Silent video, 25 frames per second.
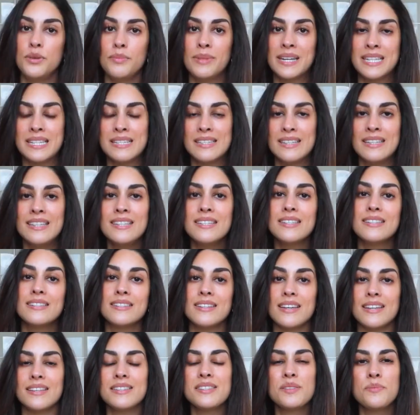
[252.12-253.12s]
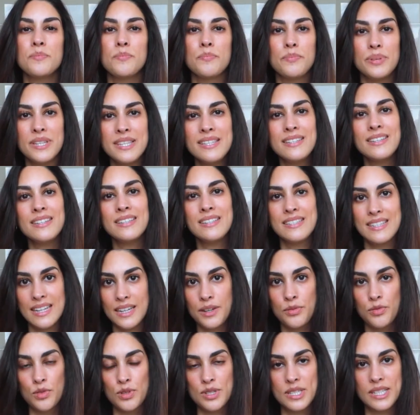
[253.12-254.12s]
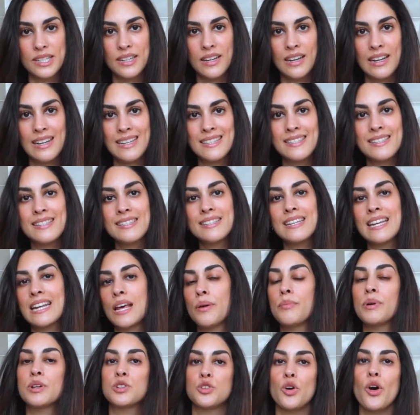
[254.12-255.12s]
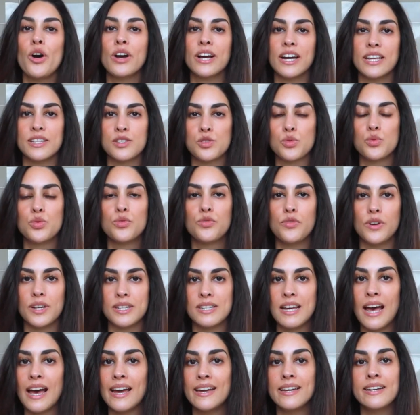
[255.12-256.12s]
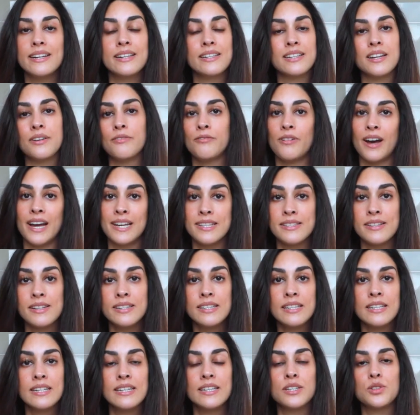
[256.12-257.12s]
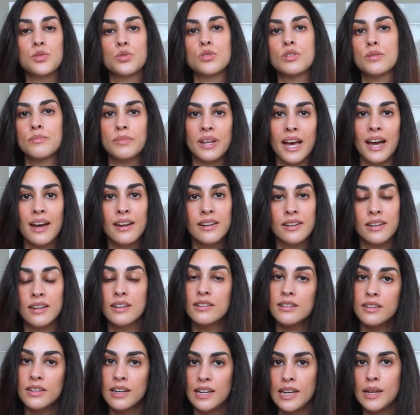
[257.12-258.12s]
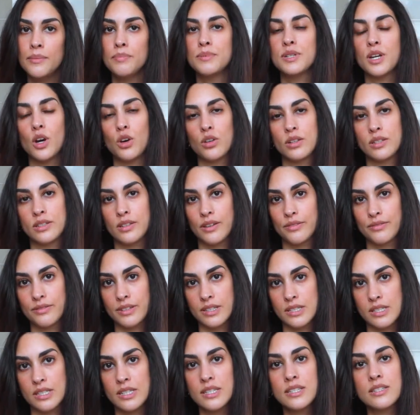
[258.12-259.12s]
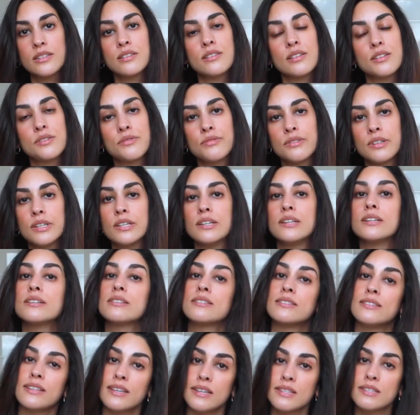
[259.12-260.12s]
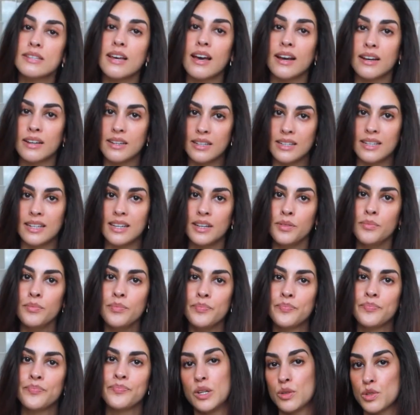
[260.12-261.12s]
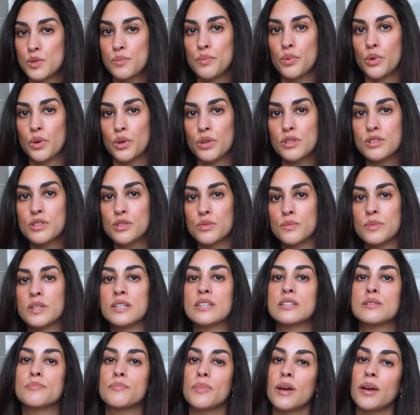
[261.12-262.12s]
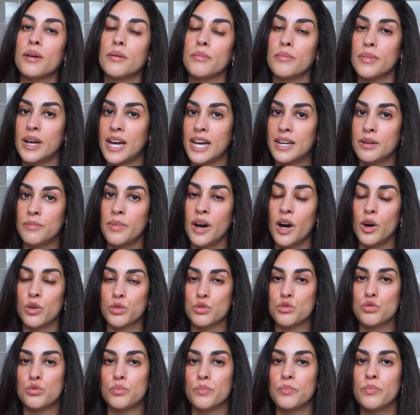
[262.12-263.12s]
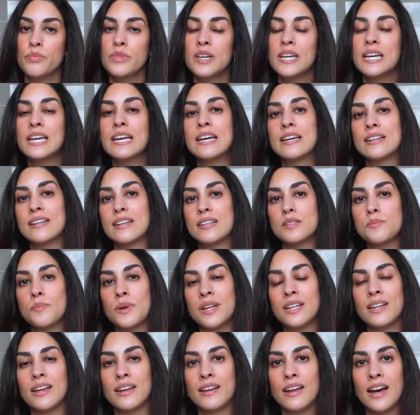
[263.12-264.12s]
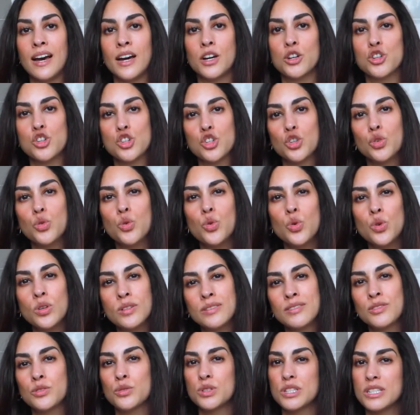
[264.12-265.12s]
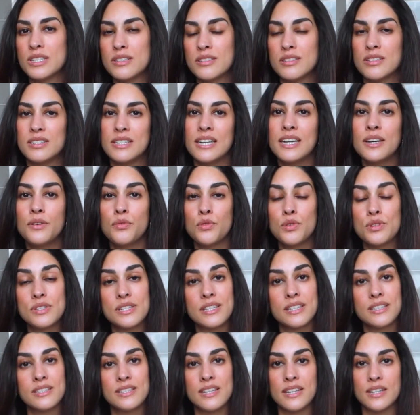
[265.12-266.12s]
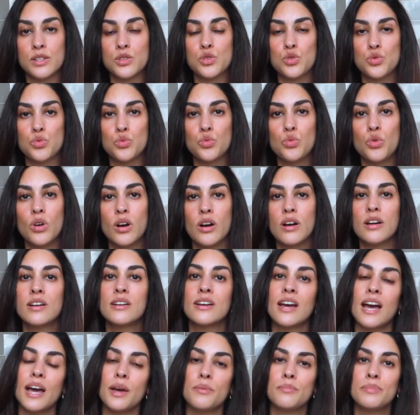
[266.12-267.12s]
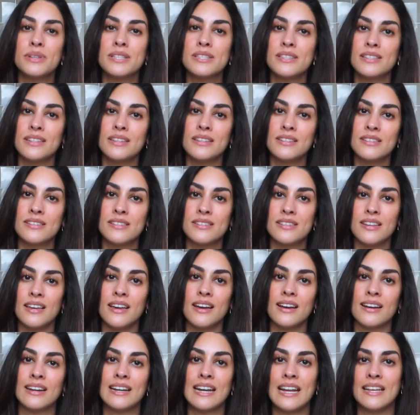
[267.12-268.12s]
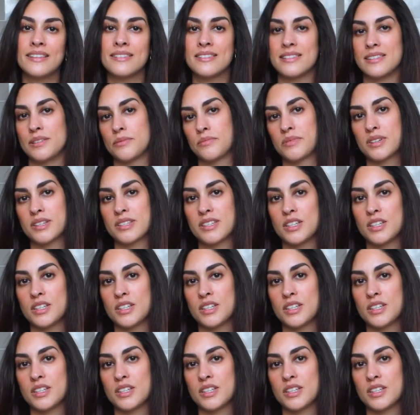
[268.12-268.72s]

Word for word: Wie man sieht, der ist ein bisschen dickflüssiger, lässt sich dann aber doch ganz gut verteilen, der weißelt nicht und im Nachhinein klebt er auch nicht auf dem Gesicht. Das finde ich sehr, sehr angenehm. Minuspunkt, zumindest bei meinem Hauttypen, dass man danach schon durch diese dickflüssige Textur ein bisschen sehr glänzt im